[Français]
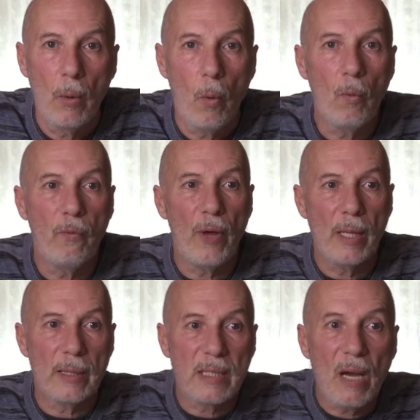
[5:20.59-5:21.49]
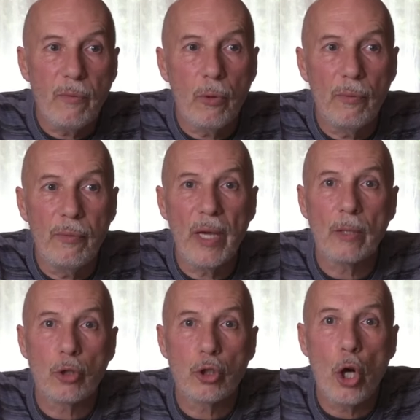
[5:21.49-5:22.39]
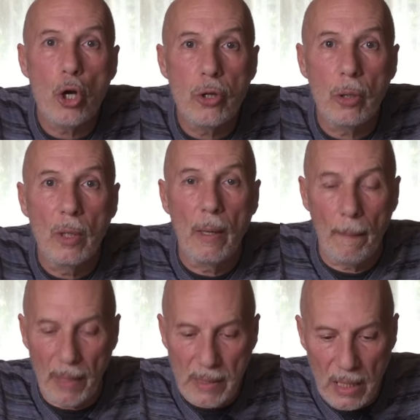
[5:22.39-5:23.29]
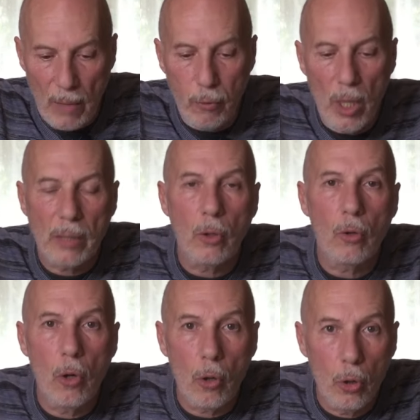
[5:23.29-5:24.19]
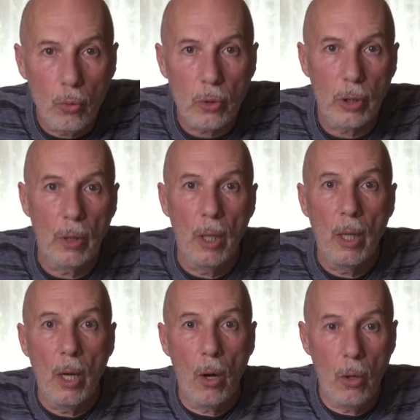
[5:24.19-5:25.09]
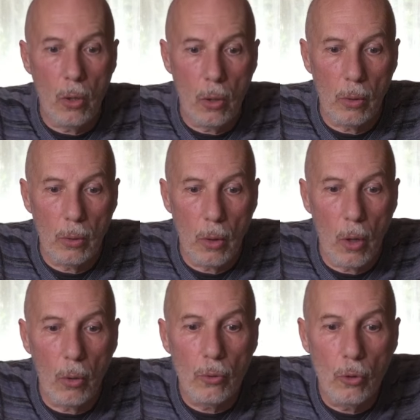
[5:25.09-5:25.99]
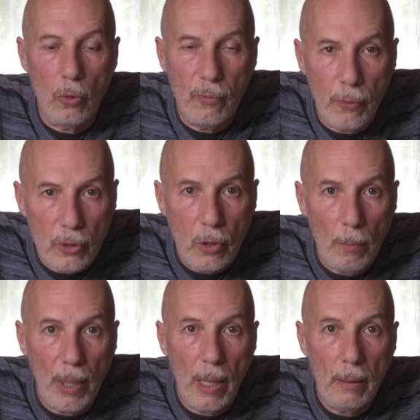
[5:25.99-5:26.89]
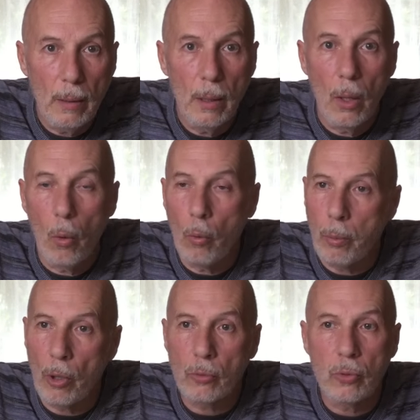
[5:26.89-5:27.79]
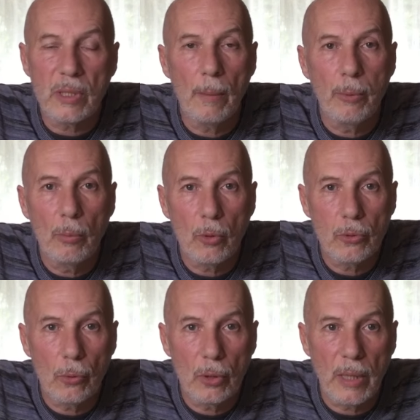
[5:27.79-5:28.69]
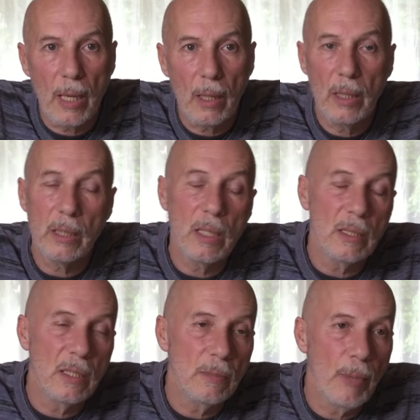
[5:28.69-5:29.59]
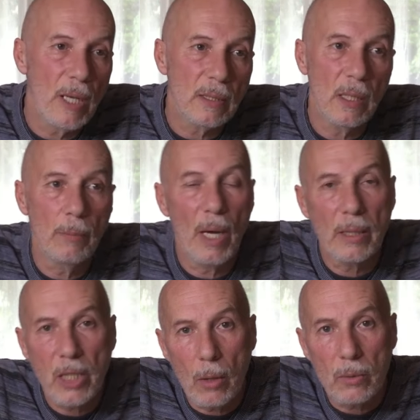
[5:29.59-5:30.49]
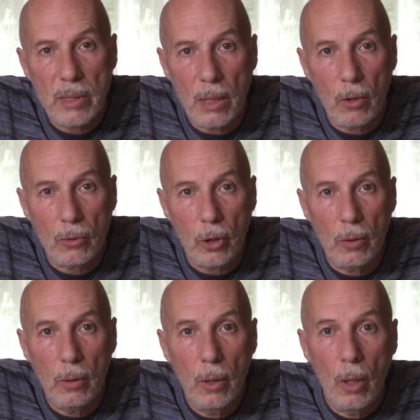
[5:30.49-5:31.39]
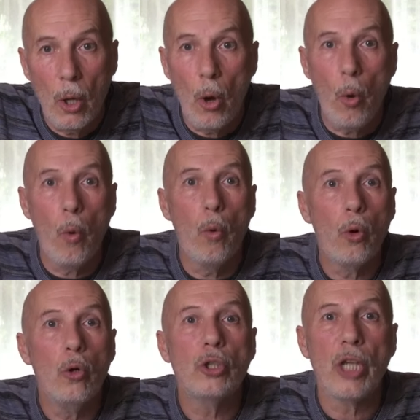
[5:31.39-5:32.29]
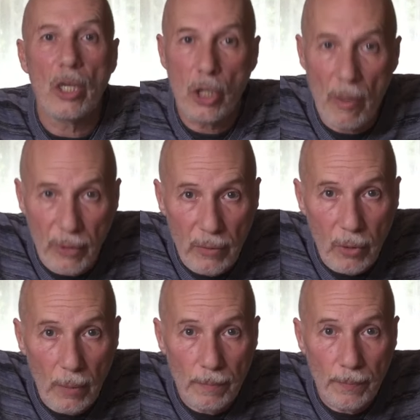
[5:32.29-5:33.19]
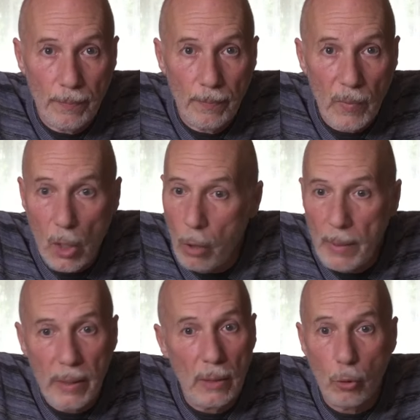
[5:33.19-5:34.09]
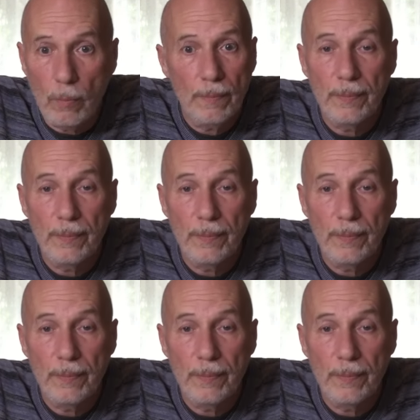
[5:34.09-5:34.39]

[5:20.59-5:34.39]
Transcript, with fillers: On fait ça, faut le faire jeune, parce que la voie est encore longue. Or, en ne le faisant pas, on prend tout simplement du retard. Et qu'est-ce qui se passe Eh bien, à 40-50 ans, on recherche à vivre comme un ado.